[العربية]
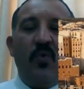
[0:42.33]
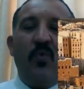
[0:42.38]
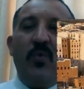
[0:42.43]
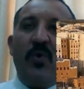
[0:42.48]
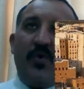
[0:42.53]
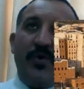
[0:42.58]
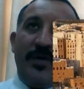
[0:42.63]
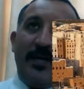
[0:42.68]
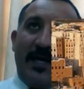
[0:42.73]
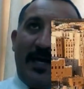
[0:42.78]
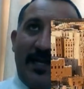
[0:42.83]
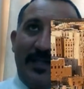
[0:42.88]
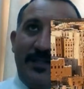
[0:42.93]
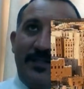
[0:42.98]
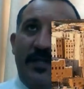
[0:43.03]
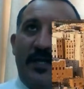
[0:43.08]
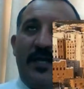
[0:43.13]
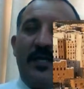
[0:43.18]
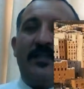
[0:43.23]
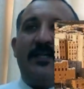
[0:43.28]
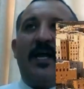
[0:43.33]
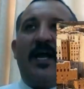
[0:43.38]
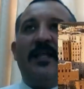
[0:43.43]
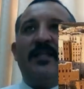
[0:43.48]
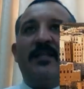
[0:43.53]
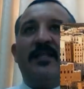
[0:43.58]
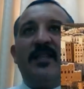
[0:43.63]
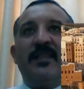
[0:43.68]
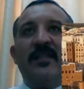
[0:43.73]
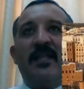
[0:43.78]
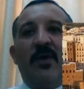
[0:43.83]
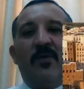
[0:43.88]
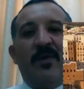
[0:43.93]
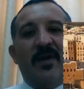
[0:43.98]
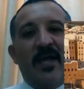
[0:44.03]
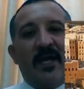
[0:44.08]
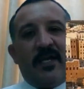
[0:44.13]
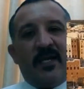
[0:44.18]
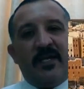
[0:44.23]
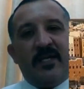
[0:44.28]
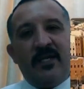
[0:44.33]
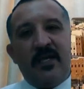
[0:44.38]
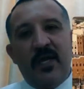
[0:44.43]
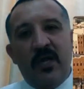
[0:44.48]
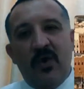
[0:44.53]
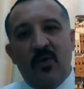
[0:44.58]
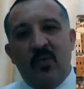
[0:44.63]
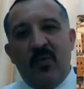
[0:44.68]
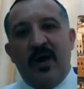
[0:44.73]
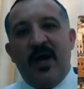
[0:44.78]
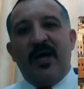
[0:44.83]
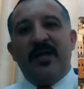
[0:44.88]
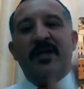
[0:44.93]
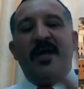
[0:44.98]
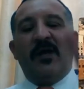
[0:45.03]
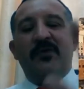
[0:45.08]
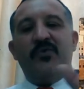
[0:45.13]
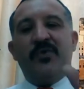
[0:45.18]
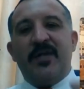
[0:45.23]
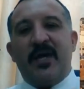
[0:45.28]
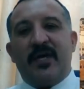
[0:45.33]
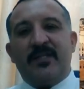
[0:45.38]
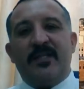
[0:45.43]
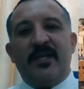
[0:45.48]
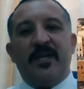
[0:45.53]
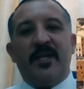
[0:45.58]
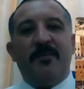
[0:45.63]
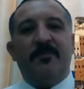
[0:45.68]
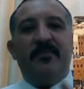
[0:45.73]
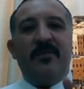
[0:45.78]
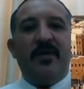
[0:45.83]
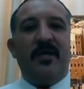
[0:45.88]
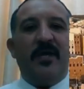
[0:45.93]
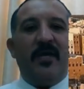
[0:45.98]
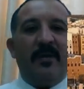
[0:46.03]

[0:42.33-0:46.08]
وكنا قد تحدثنا ولكن وها نحن نقترب